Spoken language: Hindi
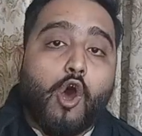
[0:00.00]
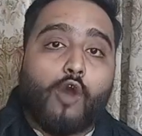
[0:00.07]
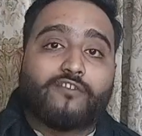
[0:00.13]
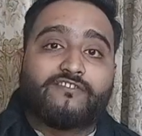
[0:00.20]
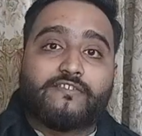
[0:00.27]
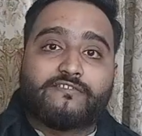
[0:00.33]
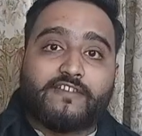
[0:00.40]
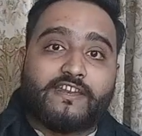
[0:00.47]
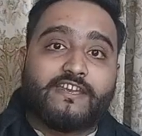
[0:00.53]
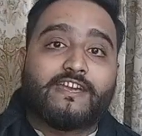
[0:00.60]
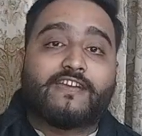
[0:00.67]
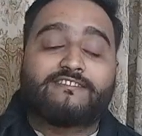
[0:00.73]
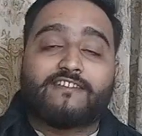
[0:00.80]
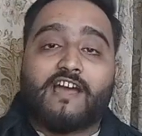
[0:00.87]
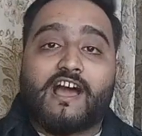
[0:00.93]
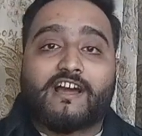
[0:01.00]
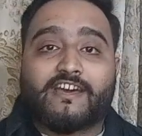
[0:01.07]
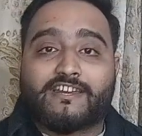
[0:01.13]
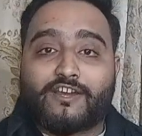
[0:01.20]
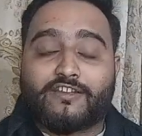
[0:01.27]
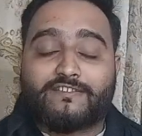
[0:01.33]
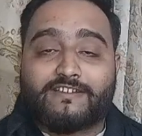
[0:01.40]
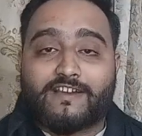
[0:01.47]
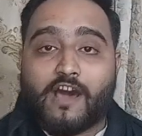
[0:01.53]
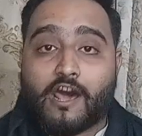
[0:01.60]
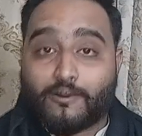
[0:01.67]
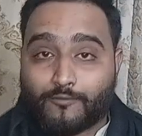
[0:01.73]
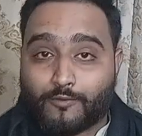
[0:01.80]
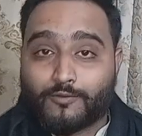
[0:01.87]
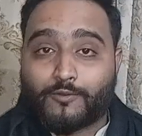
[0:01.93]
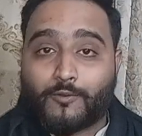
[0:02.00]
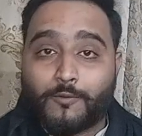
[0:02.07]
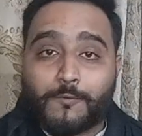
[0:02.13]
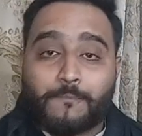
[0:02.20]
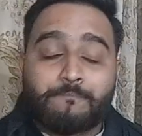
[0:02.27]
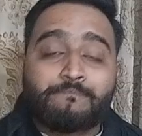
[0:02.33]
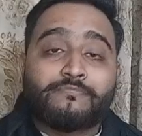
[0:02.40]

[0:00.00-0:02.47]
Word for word: और जिस तरीके से अगर किसी कारकुन को